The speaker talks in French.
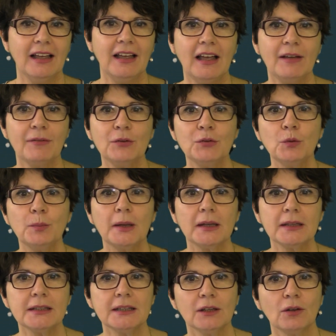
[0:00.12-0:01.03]
Avant de
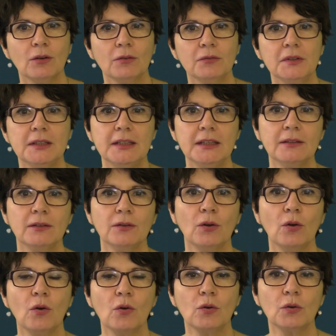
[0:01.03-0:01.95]
partir en visite,
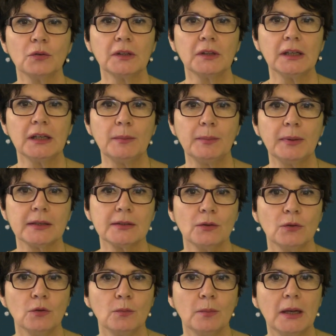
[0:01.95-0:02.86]
rencontrer les
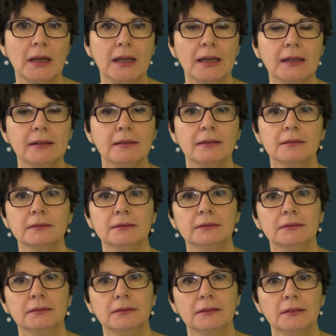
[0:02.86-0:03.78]
personnes malades,
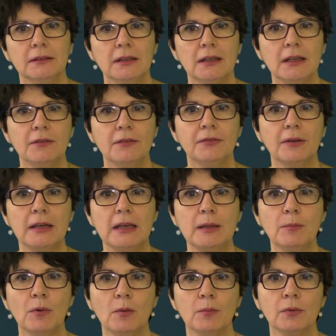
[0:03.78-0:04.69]
les,
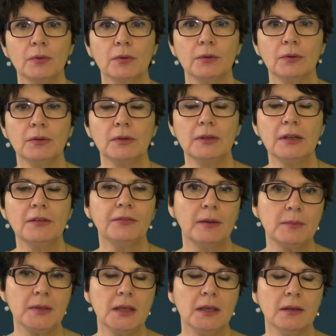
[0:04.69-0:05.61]
membres euh, des
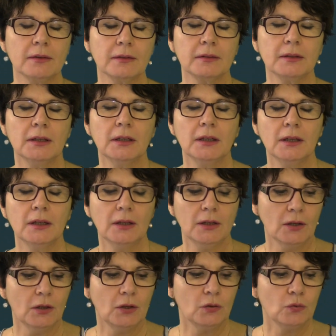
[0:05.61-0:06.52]
familles,
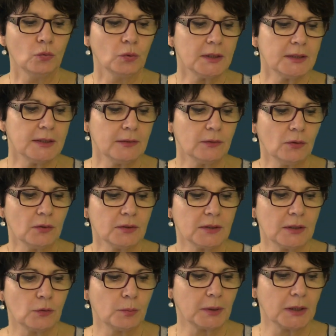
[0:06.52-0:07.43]
nous récitons
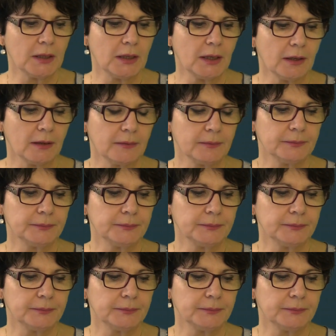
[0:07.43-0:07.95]
cette prière,